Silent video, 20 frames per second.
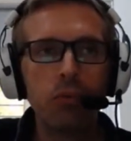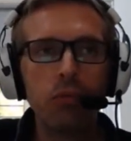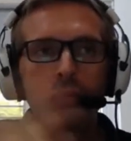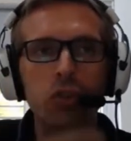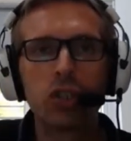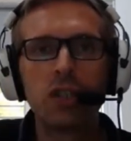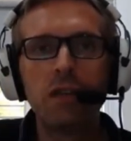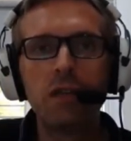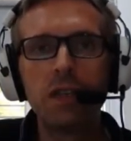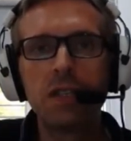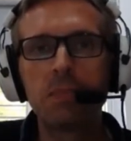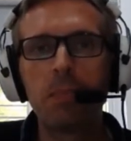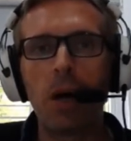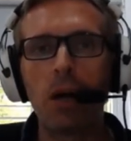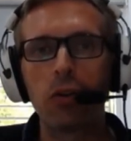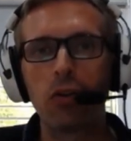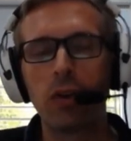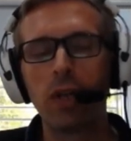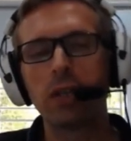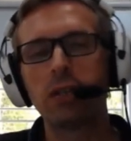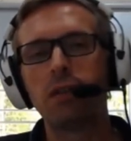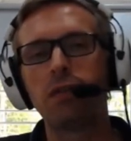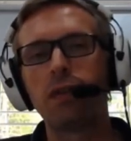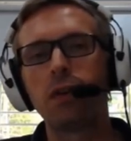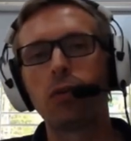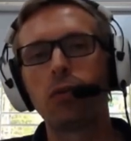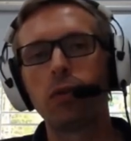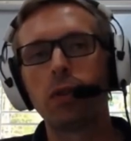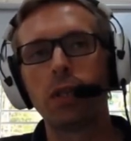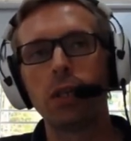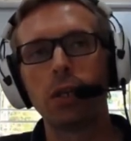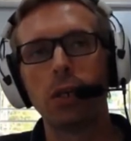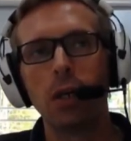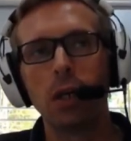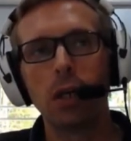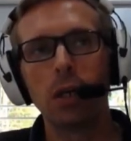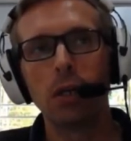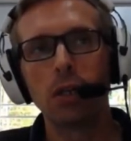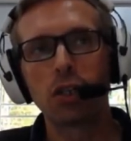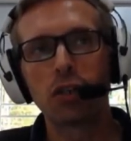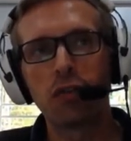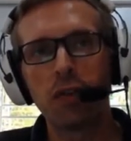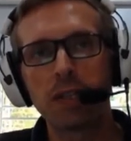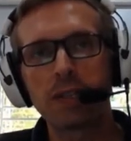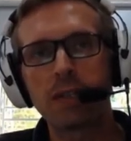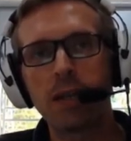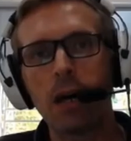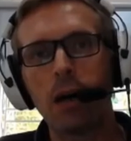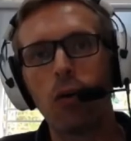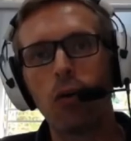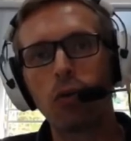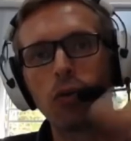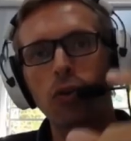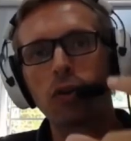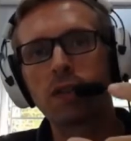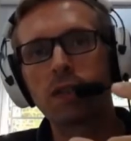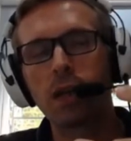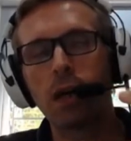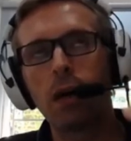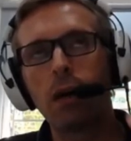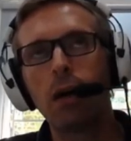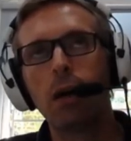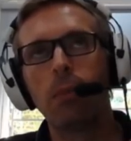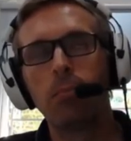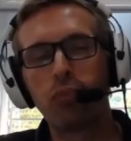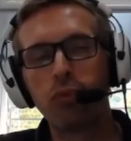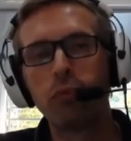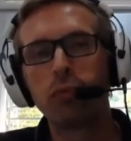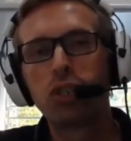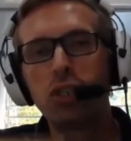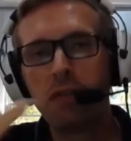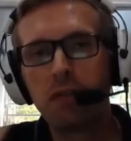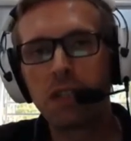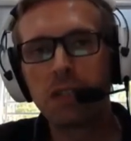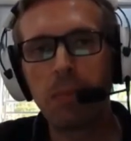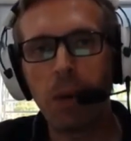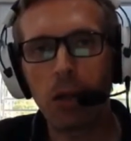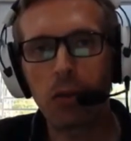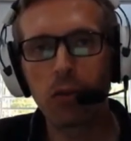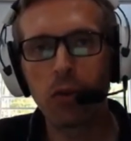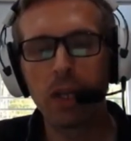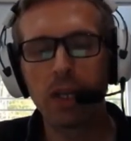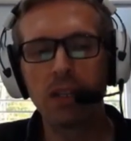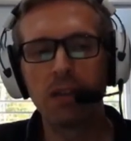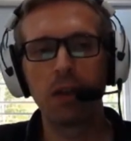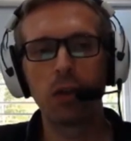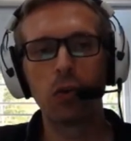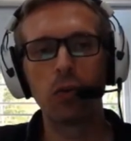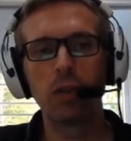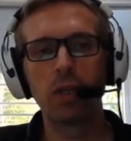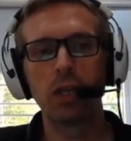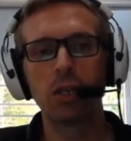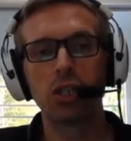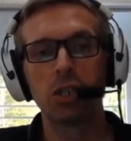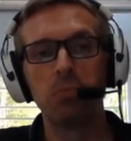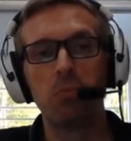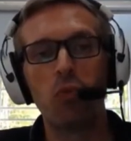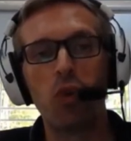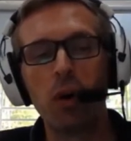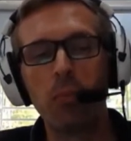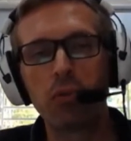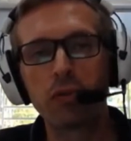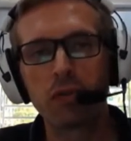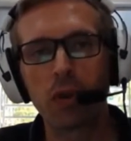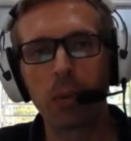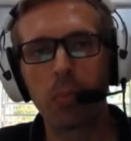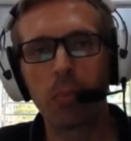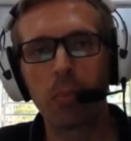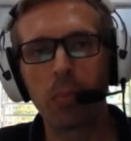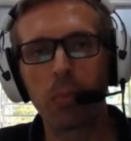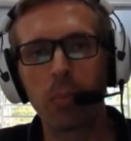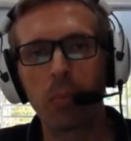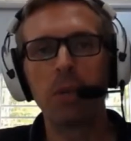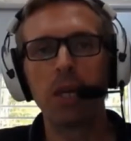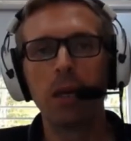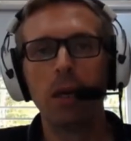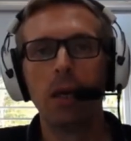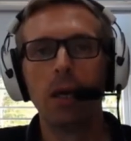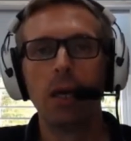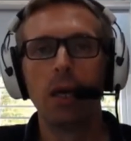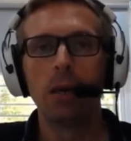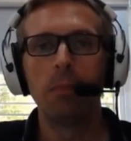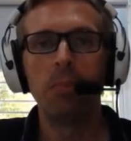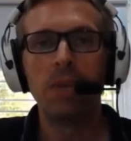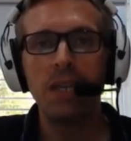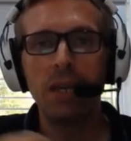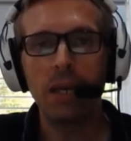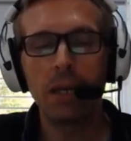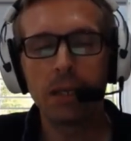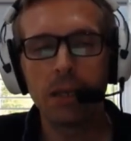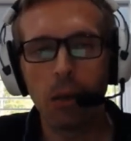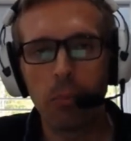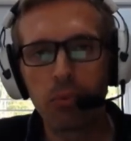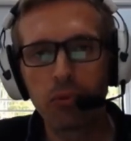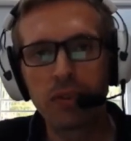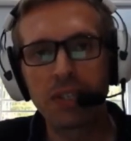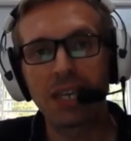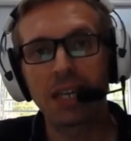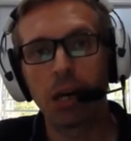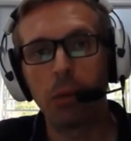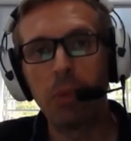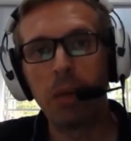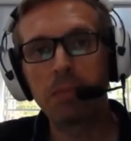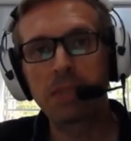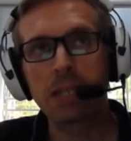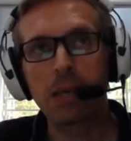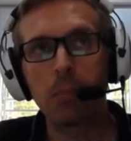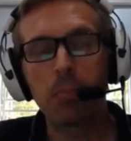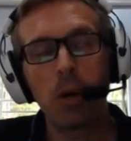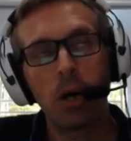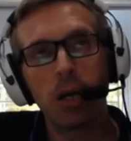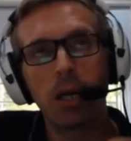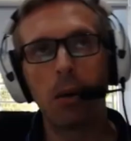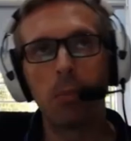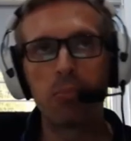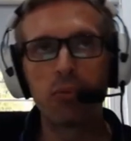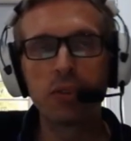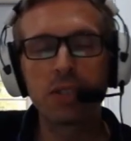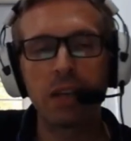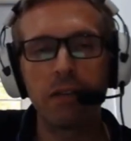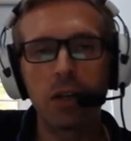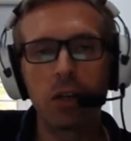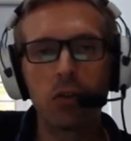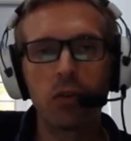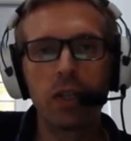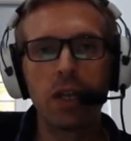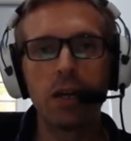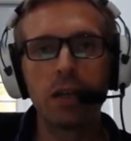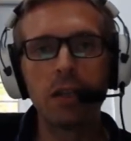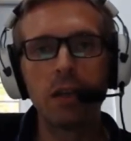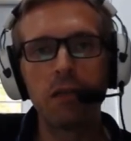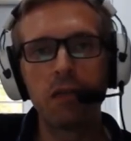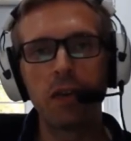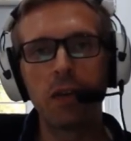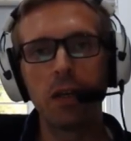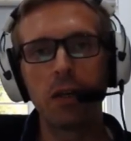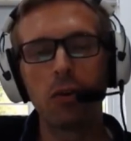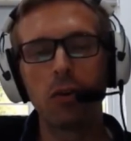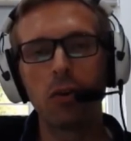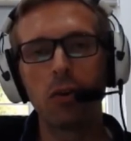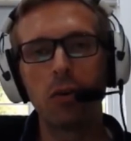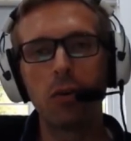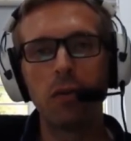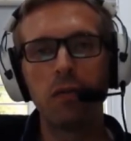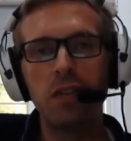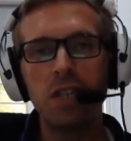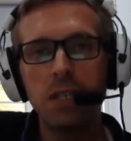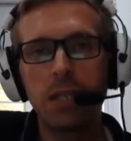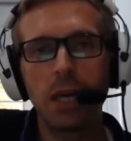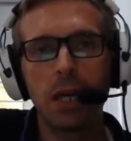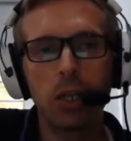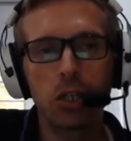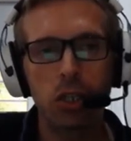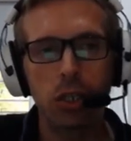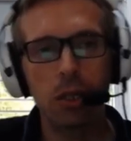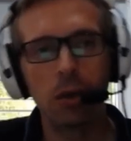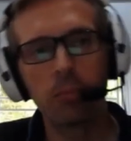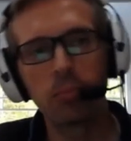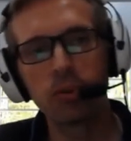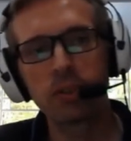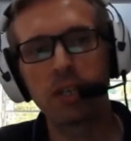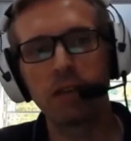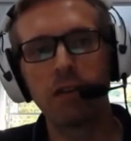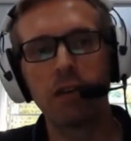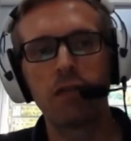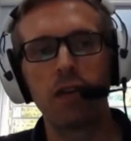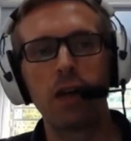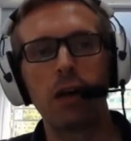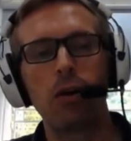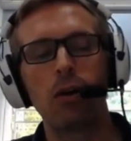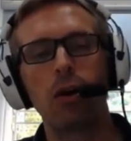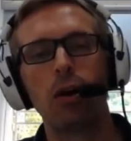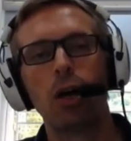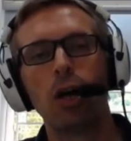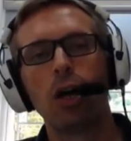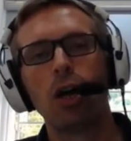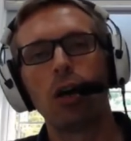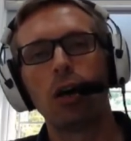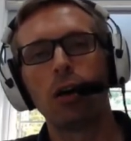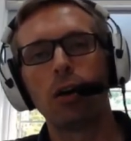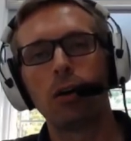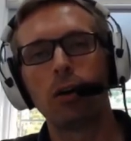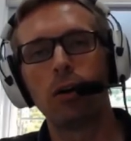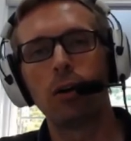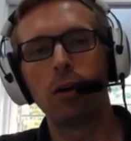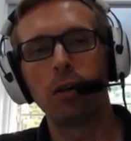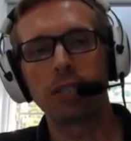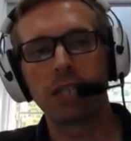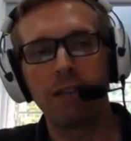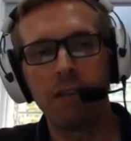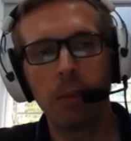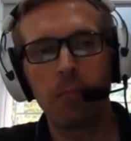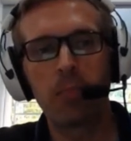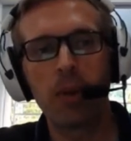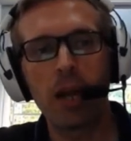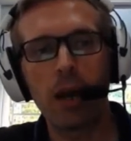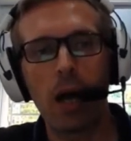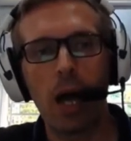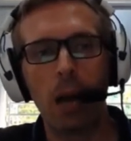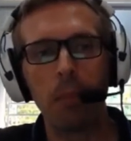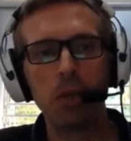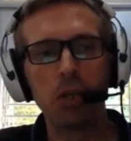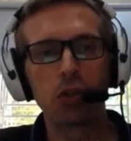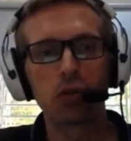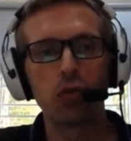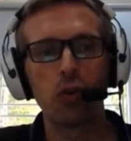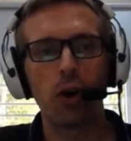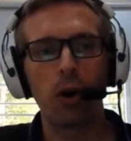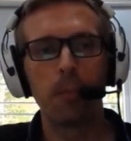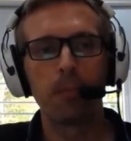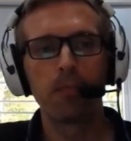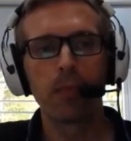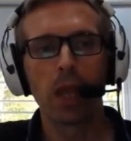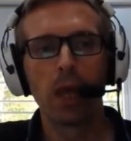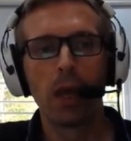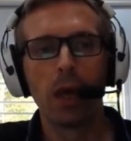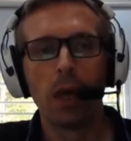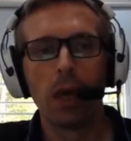poum, je divise par deux la difficulté. Je fais ça au lieu de ça, poum, je divise par deux la difficulté. J'ai moins besoin de programmer. Mais en plus, c'est quand même sympa. Et en plus, ça va donner un effet vintage. Et en plus, ça va faire, ça va plaire à mes joueurs.